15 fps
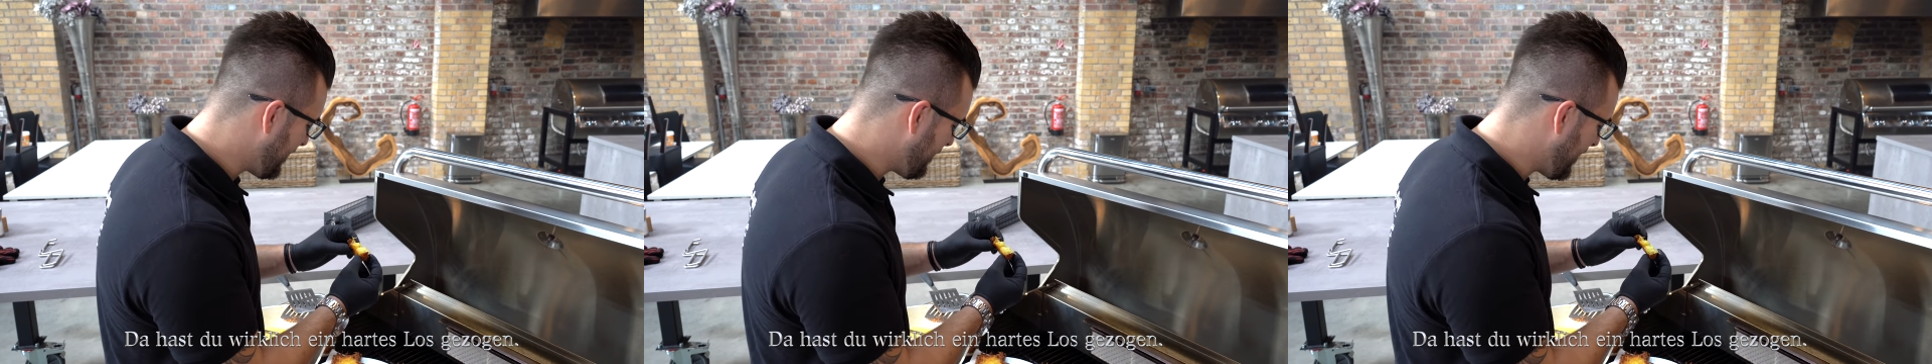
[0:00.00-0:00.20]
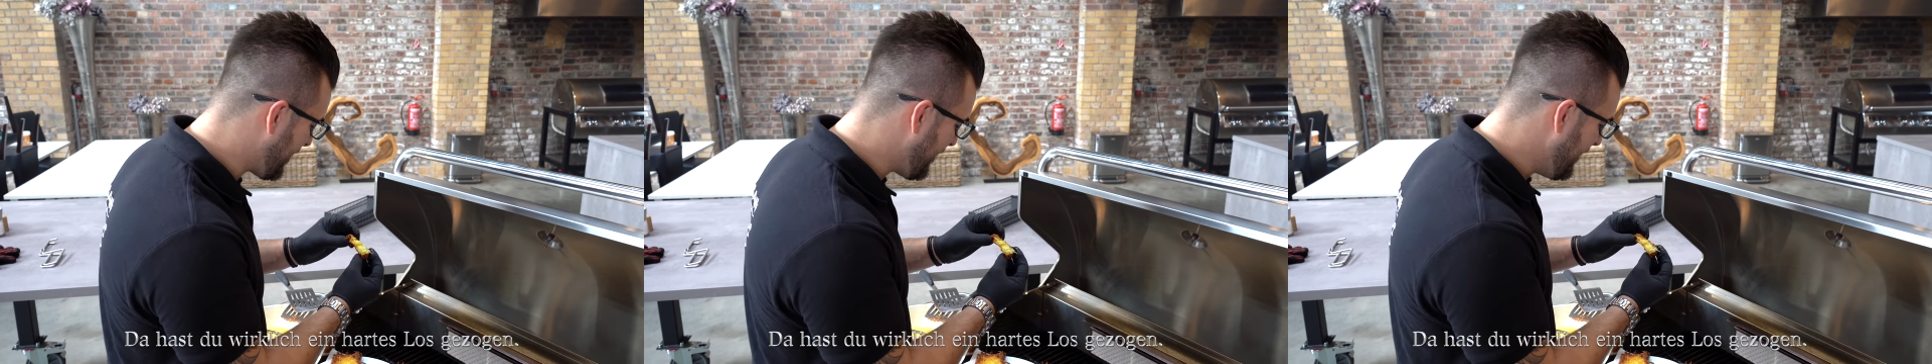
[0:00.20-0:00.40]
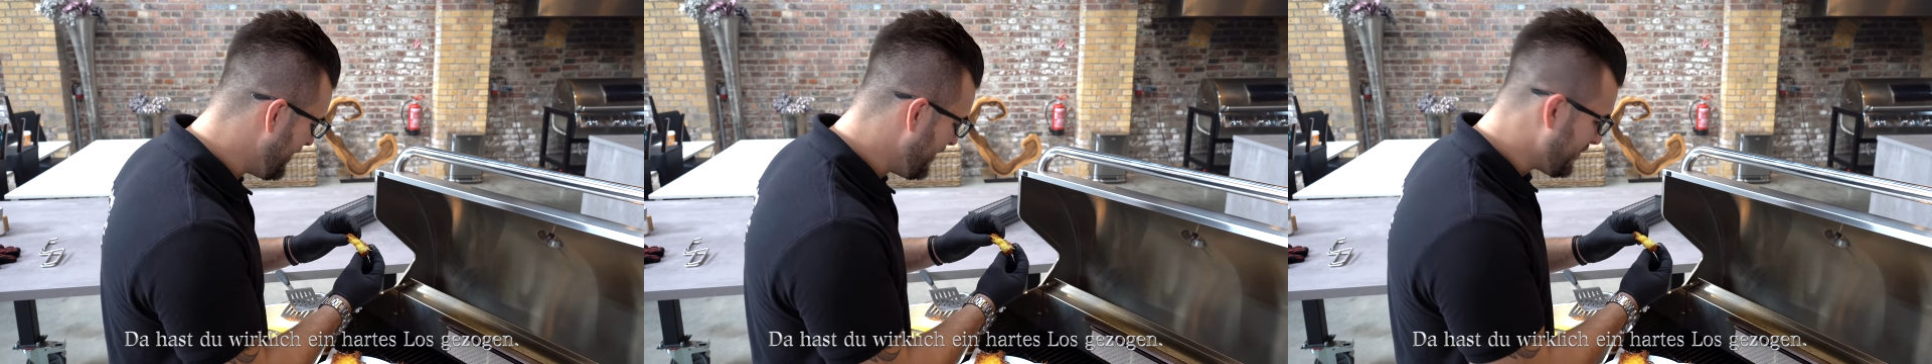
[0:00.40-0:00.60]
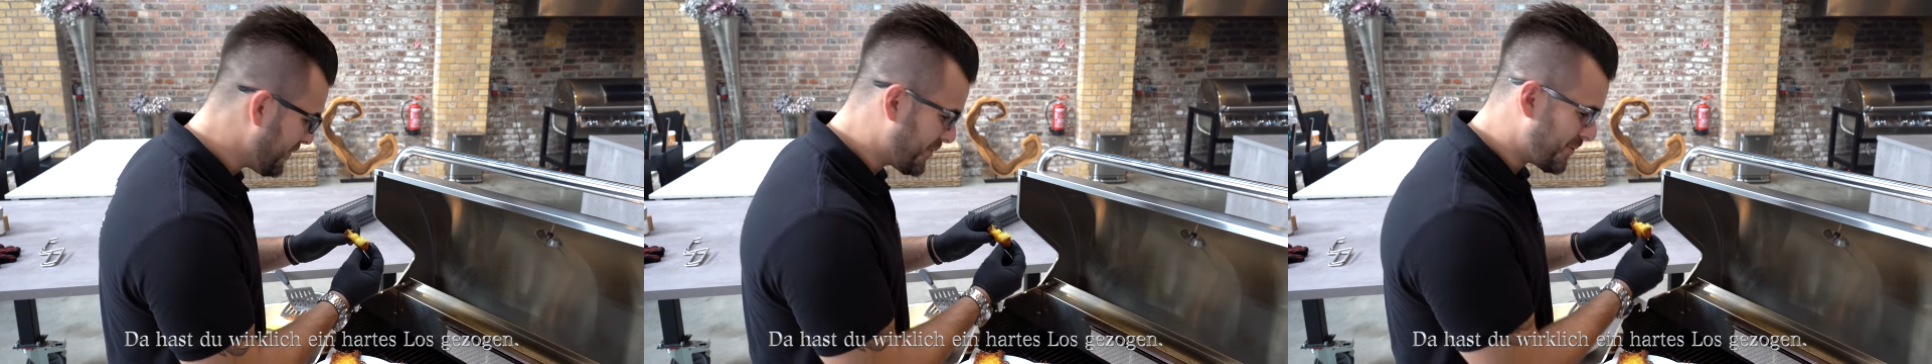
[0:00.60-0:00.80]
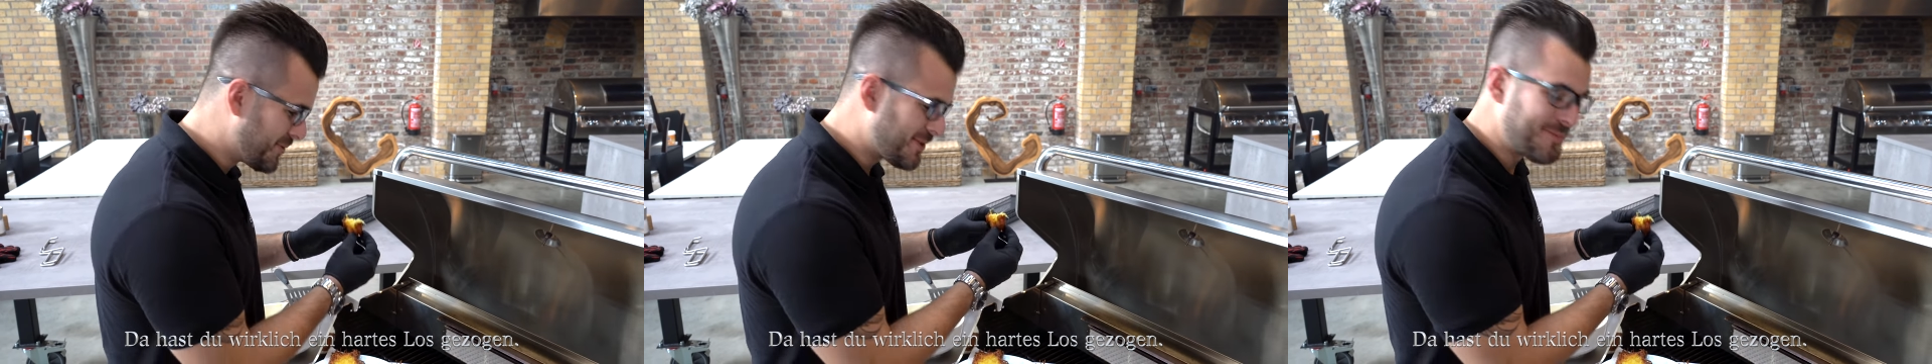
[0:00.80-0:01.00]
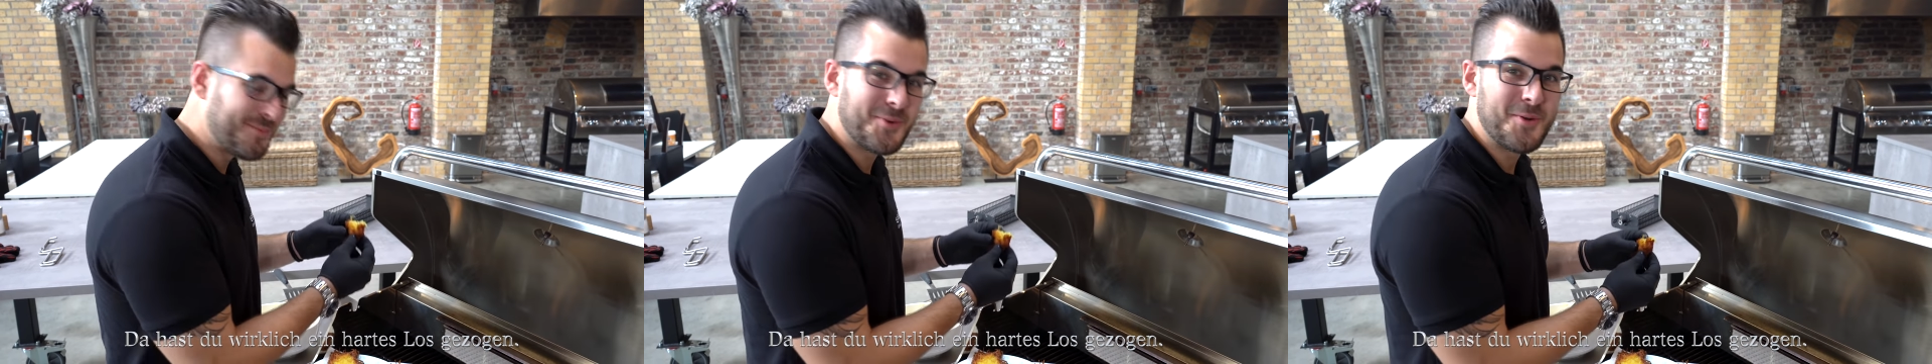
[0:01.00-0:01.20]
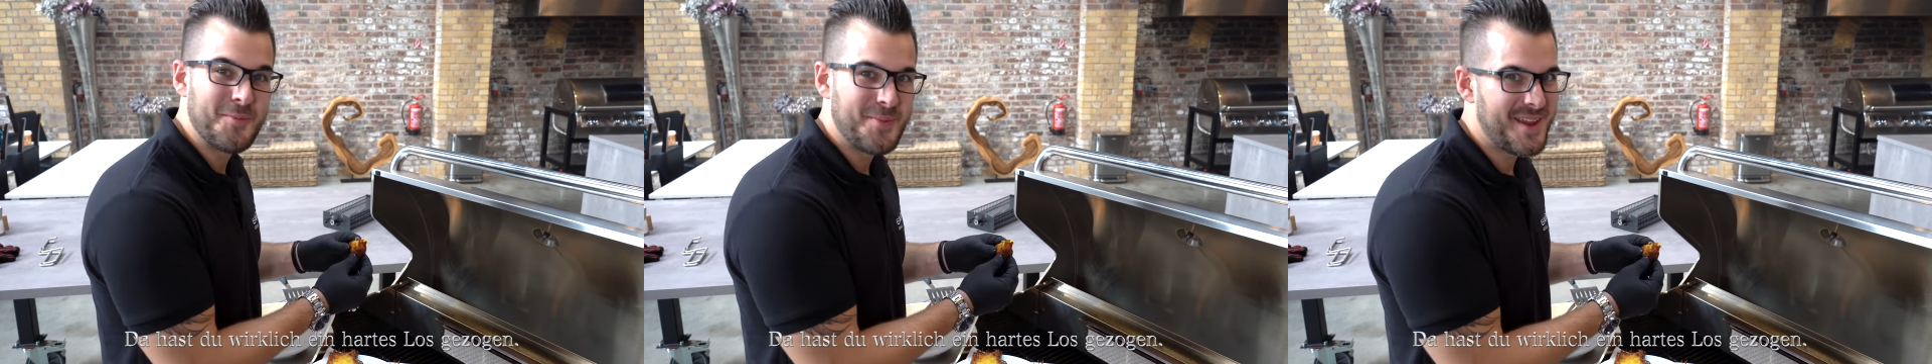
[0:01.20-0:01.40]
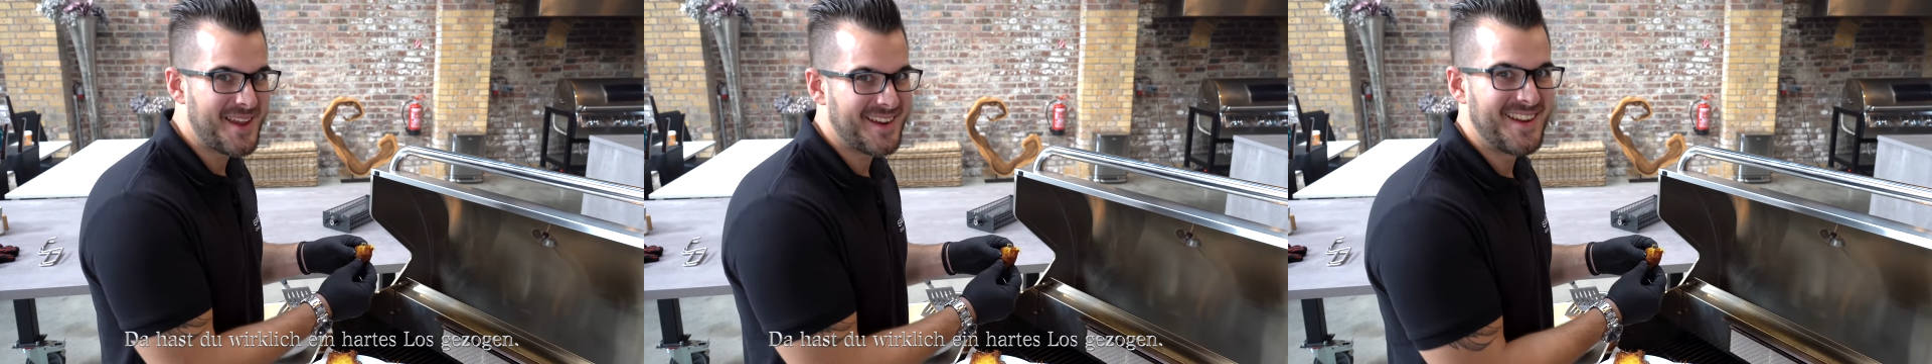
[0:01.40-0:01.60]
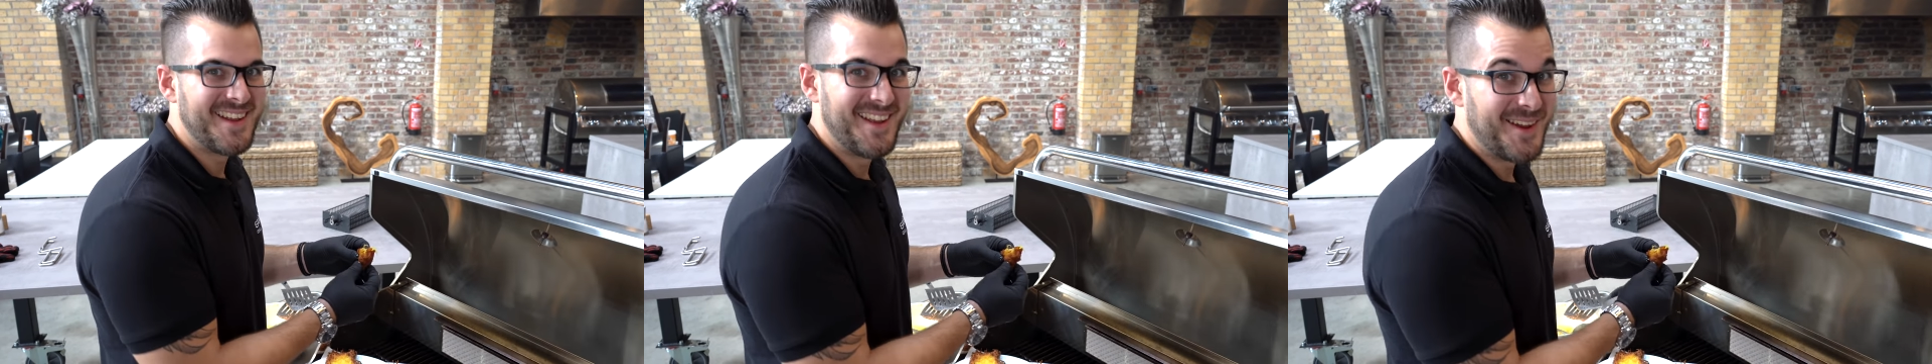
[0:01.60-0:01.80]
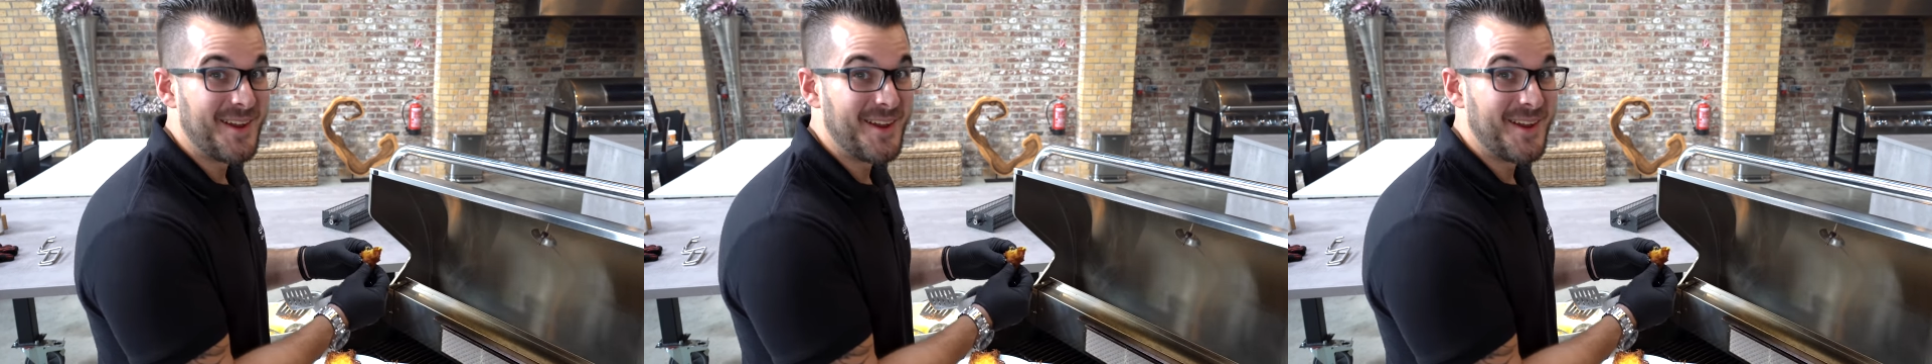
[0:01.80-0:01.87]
Aber so zum Probieren